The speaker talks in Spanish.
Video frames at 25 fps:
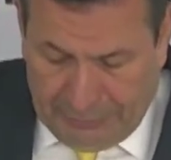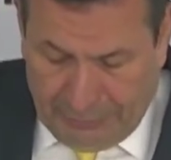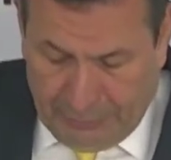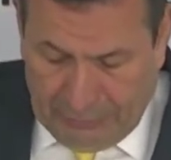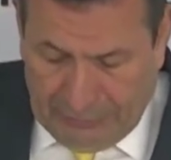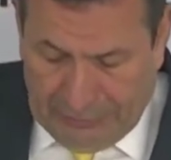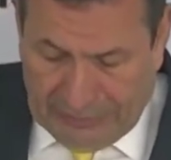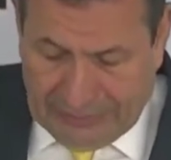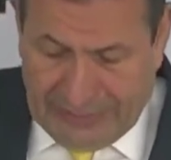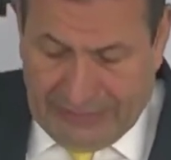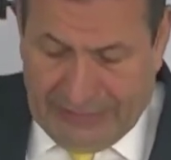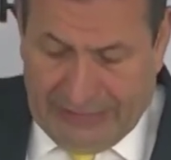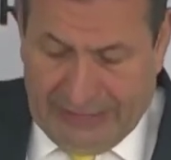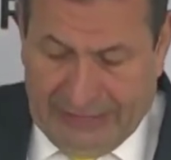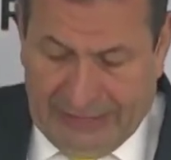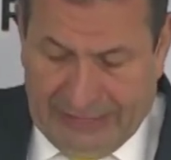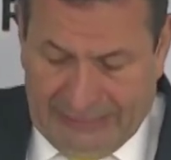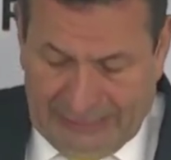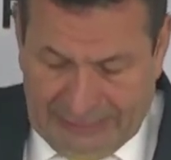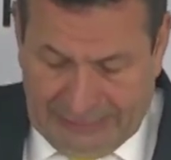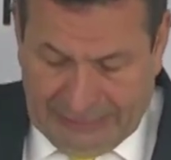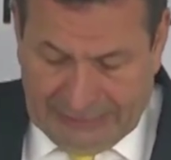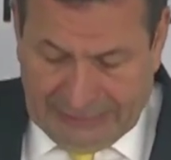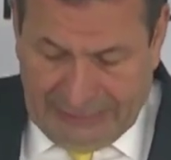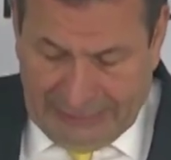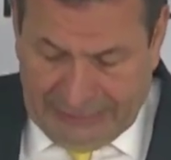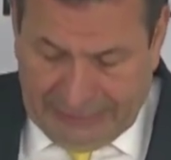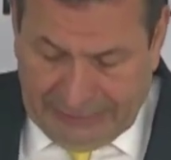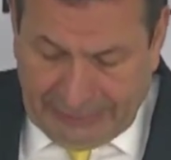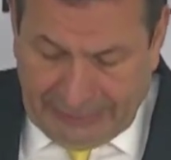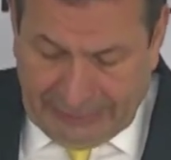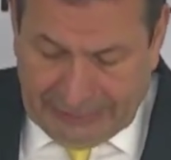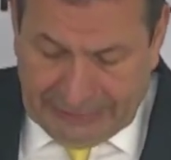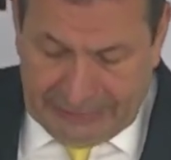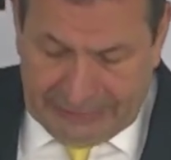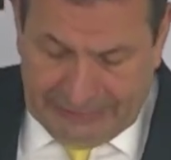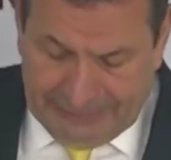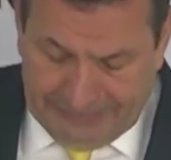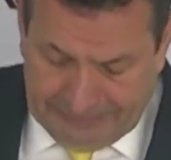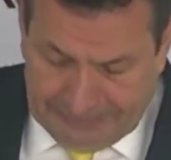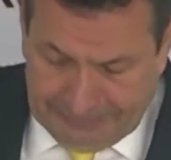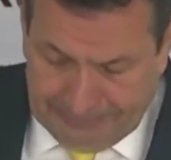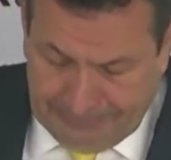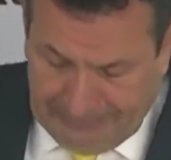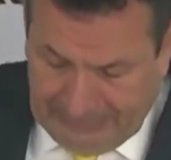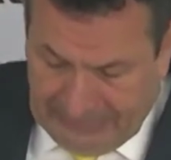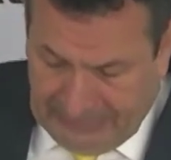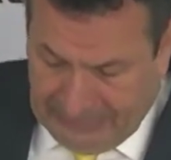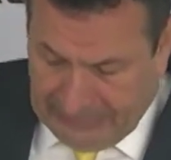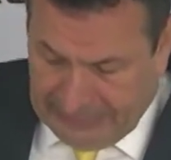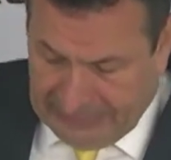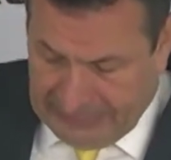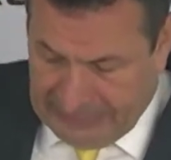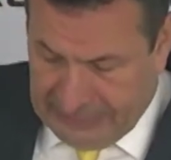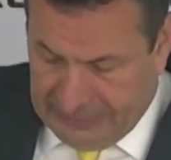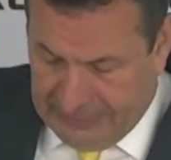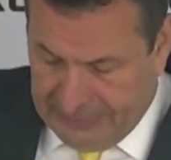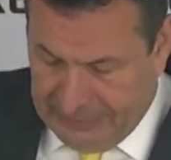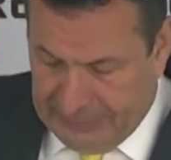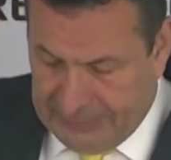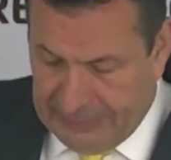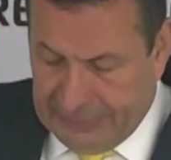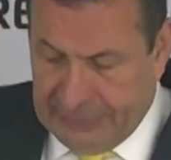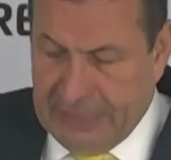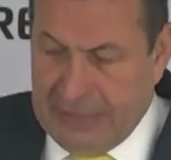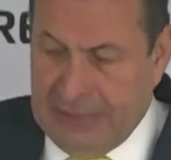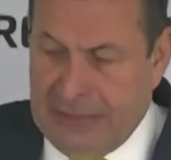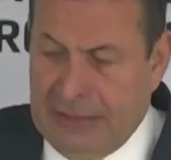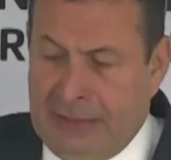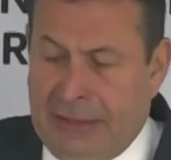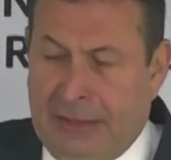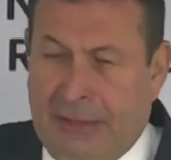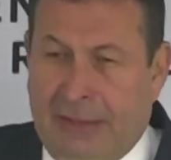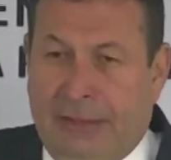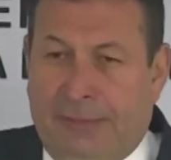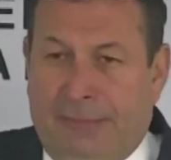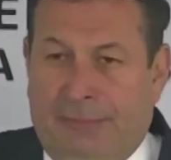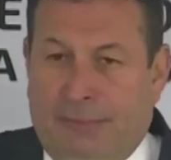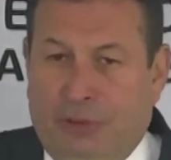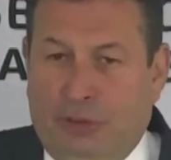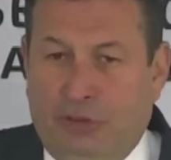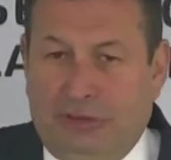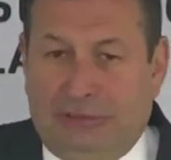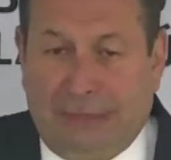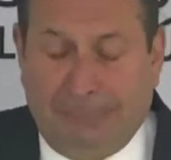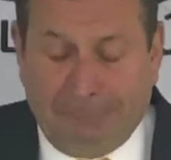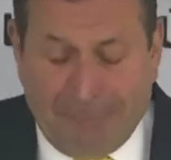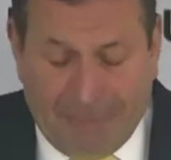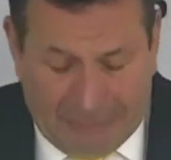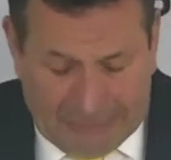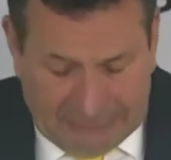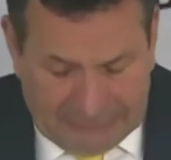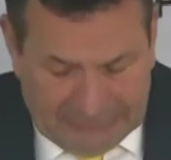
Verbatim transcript: sacar antes del 15 de diciembre. Por otra parte,